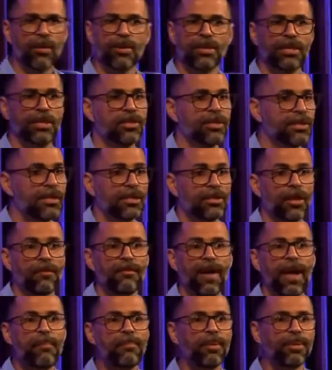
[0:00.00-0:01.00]
coisas que você só
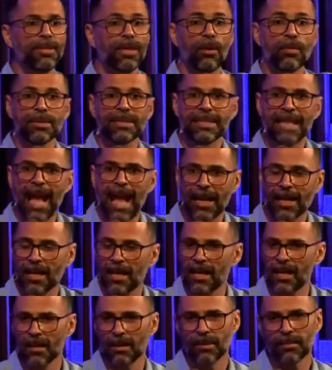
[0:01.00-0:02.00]
vai poder usar
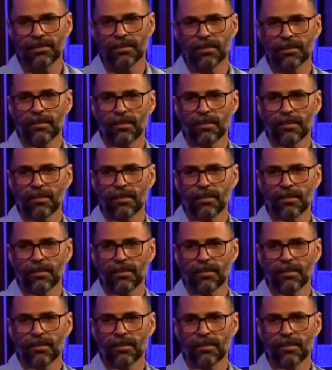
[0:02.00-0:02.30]
aqui,